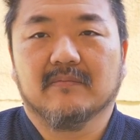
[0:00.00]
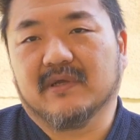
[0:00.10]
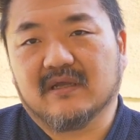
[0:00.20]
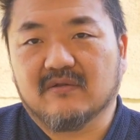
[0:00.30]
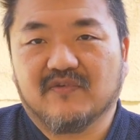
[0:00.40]

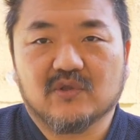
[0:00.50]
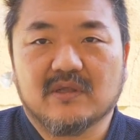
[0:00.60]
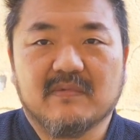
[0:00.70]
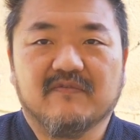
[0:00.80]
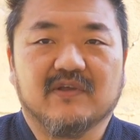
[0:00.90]
perché hanno fatto
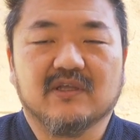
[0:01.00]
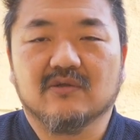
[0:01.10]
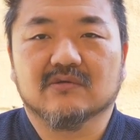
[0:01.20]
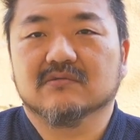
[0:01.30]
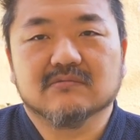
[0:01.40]
dei bei
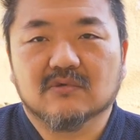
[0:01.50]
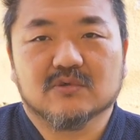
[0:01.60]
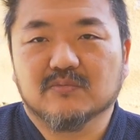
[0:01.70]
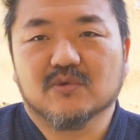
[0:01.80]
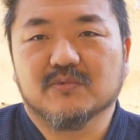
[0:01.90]
video,
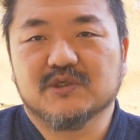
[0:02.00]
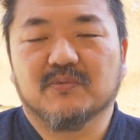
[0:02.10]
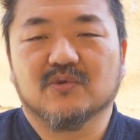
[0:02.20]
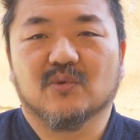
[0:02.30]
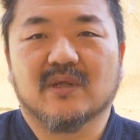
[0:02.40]
non, non si
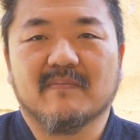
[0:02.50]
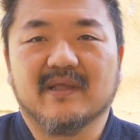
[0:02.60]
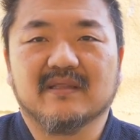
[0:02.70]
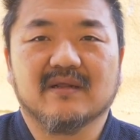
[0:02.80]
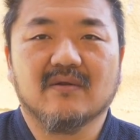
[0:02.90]
può non
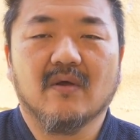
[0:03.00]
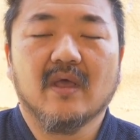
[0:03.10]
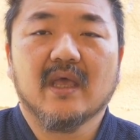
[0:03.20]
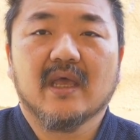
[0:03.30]
ammetterlo